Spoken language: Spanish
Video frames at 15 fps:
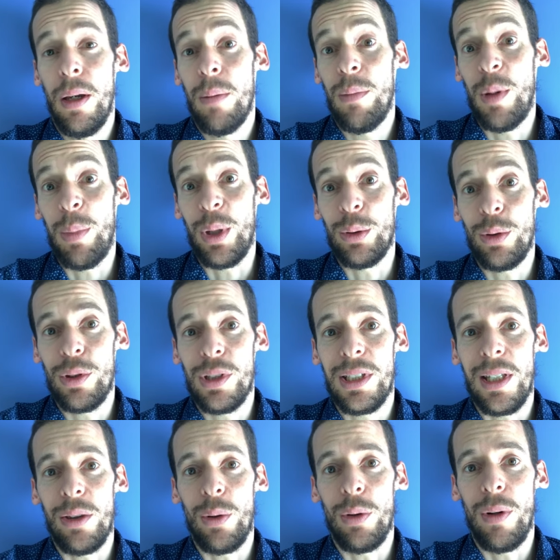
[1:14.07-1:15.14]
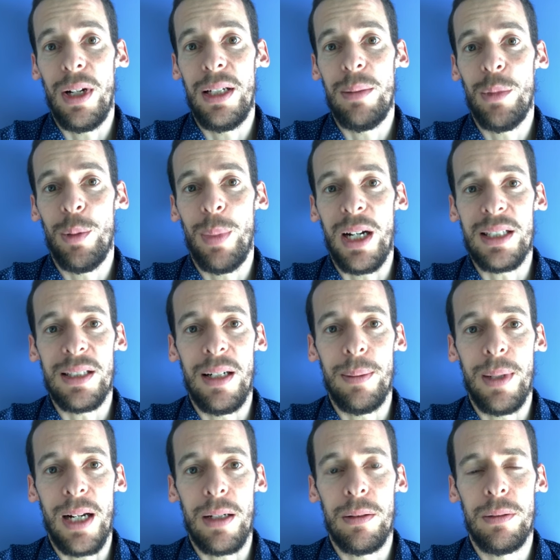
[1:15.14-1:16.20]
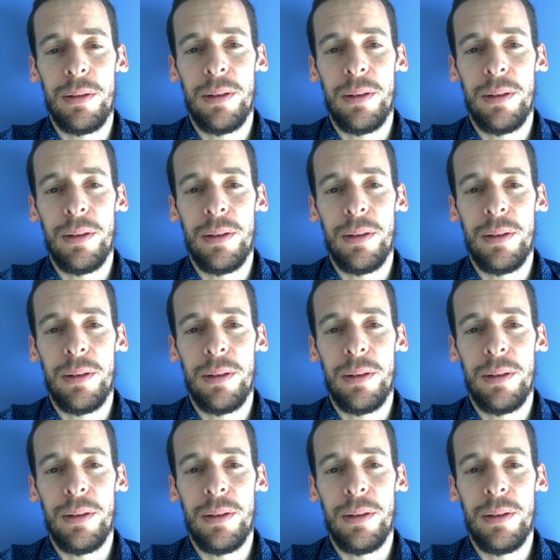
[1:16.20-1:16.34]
Me pregunto si se entonó el himno para celebrarlo.